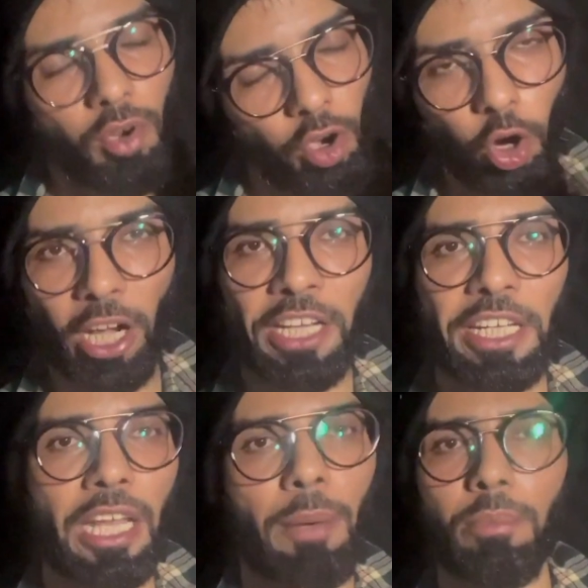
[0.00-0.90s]
हो गई नहीं
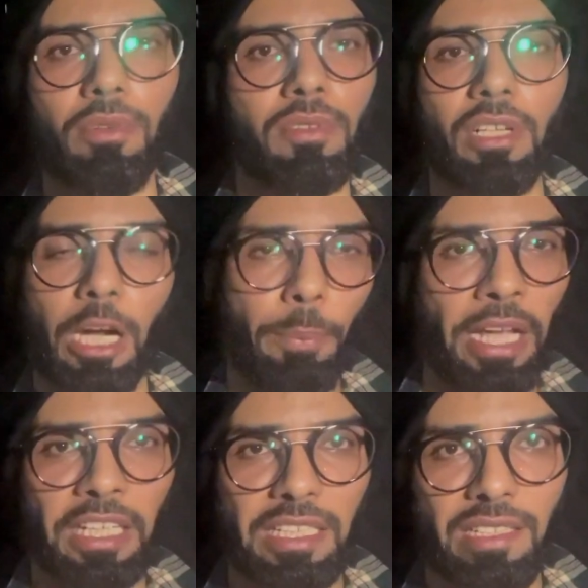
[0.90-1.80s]
ना आप कर
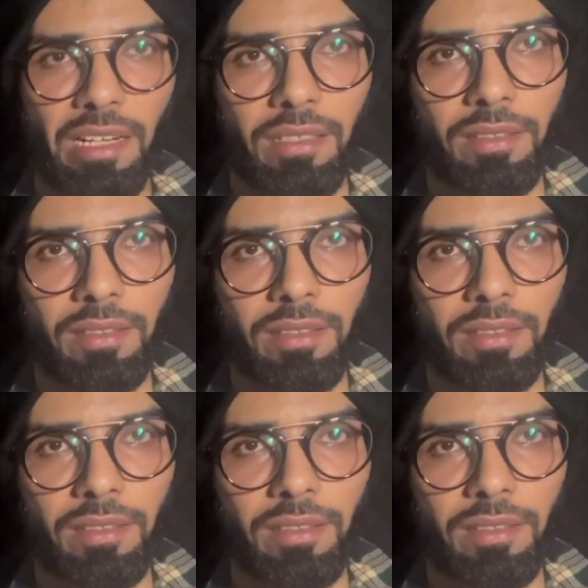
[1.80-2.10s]
पाएंगे इस तरह